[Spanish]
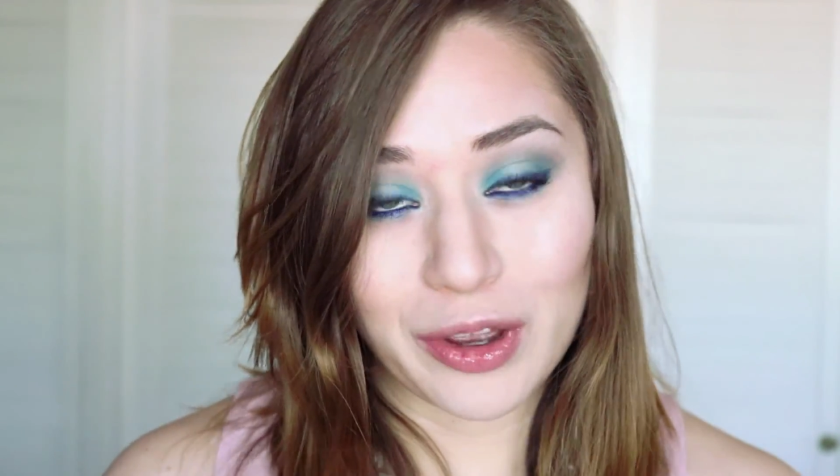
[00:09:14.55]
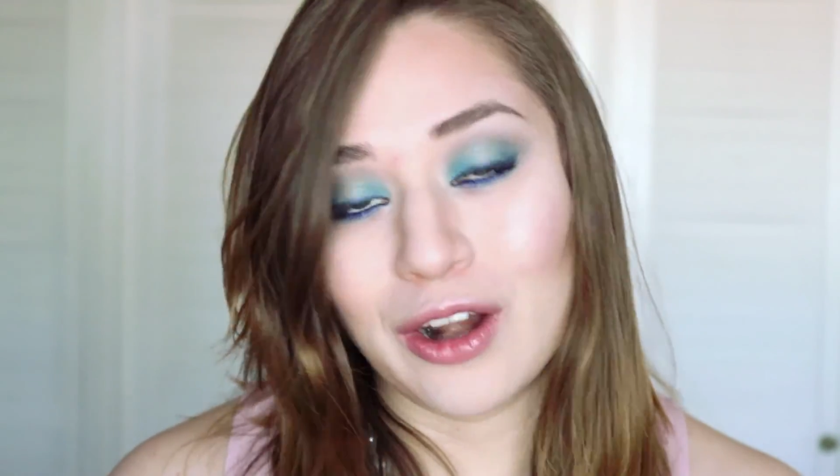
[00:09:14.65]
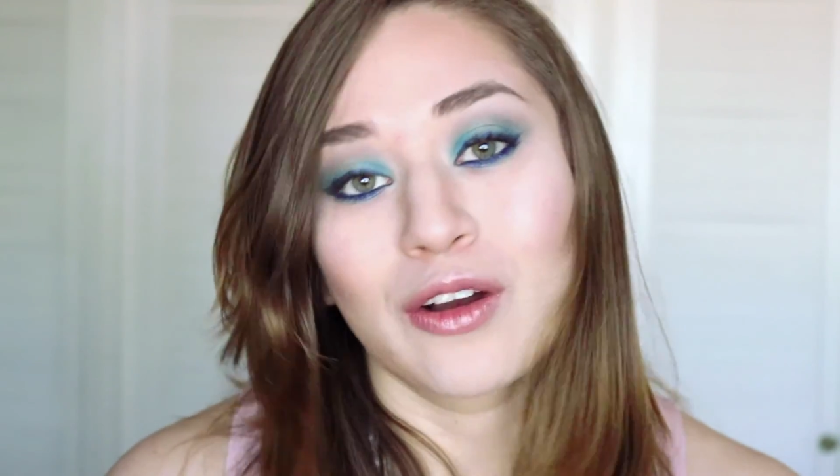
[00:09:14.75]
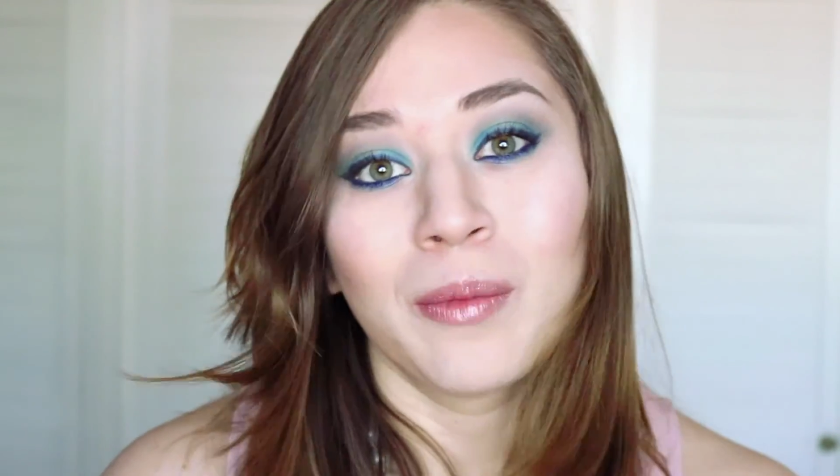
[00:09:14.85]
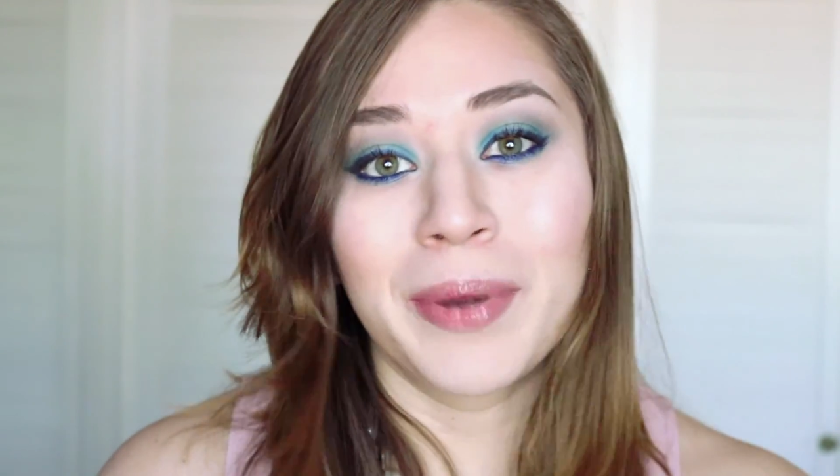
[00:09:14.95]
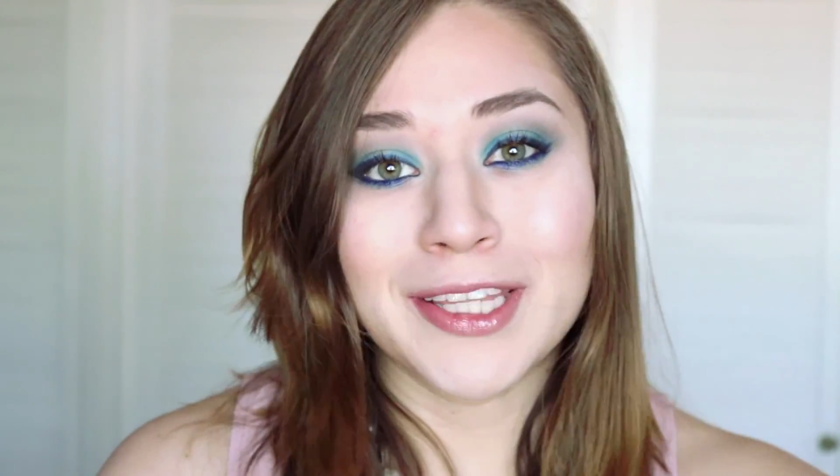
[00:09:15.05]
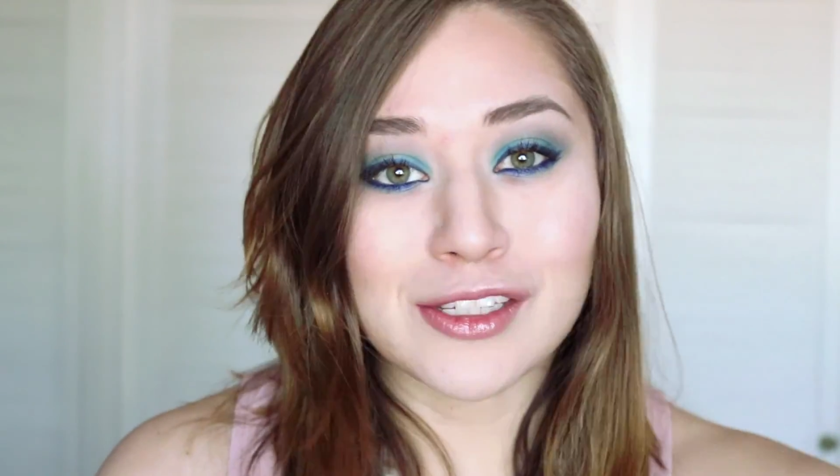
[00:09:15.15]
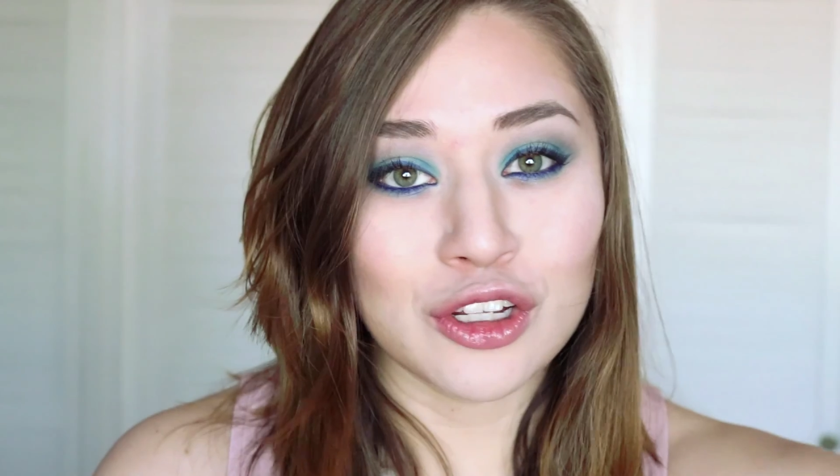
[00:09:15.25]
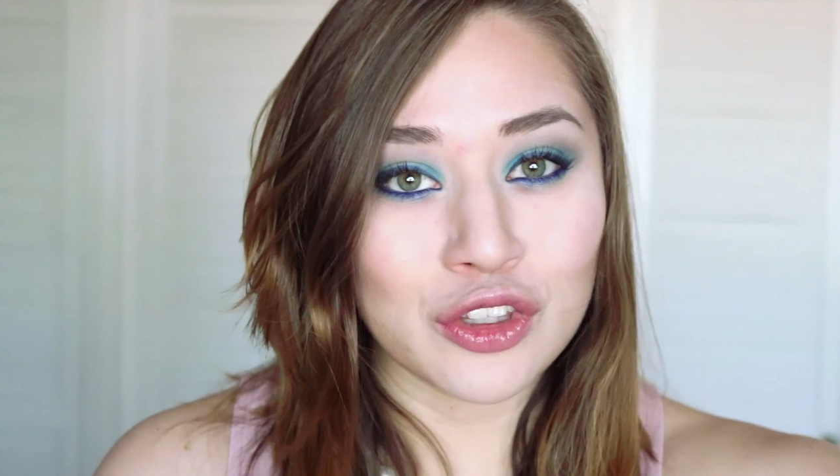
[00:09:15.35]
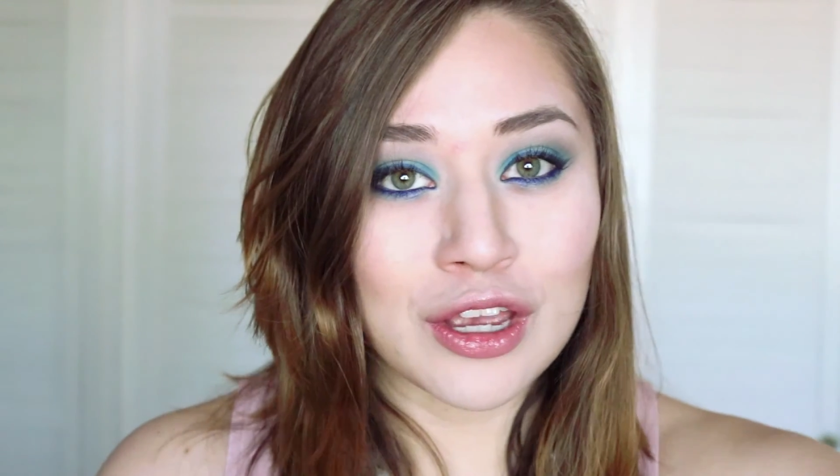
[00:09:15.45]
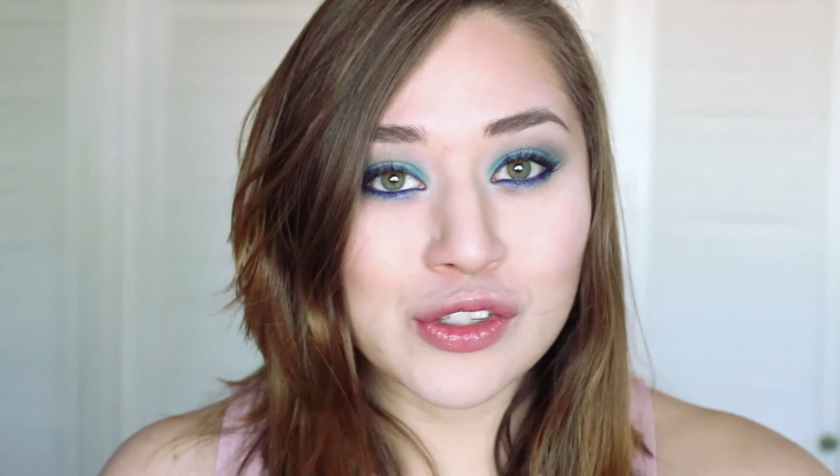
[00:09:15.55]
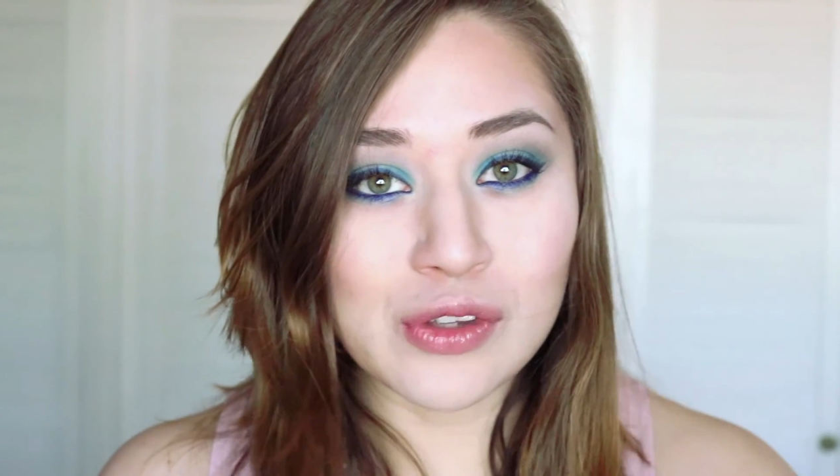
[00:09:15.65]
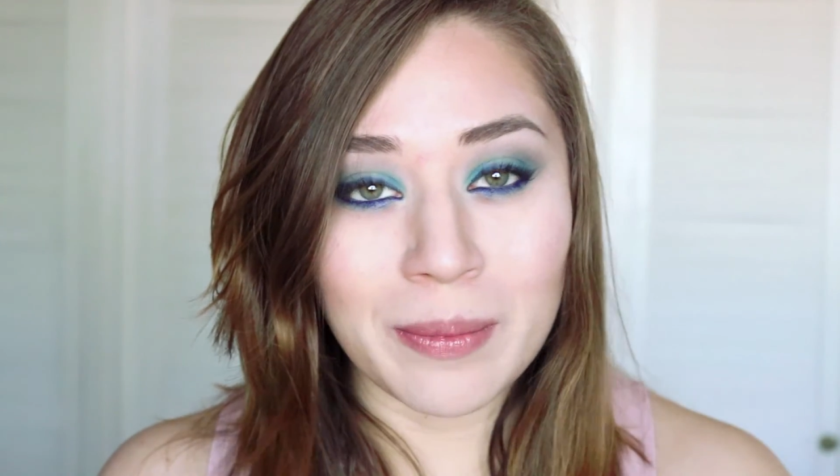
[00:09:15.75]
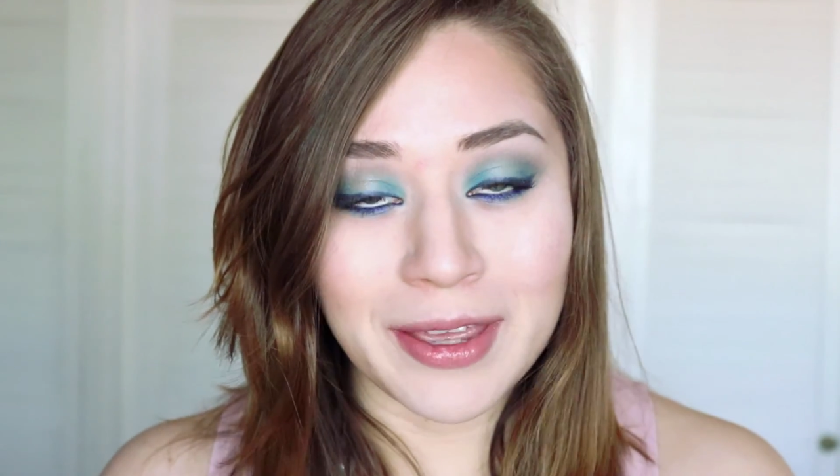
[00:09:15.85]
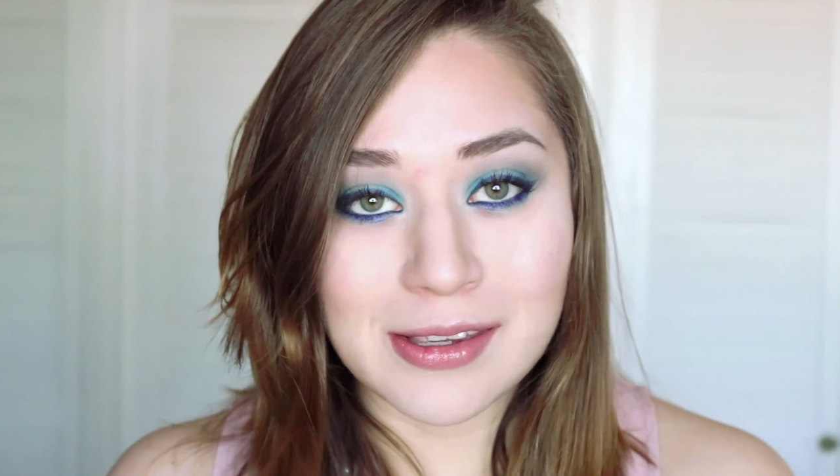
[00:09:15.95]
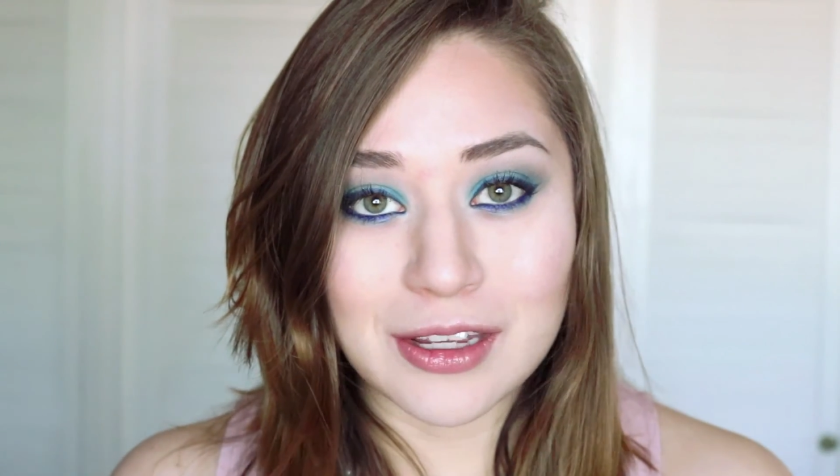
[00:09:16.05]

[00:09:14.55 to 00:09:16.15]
que lo compartas con todas tus amigas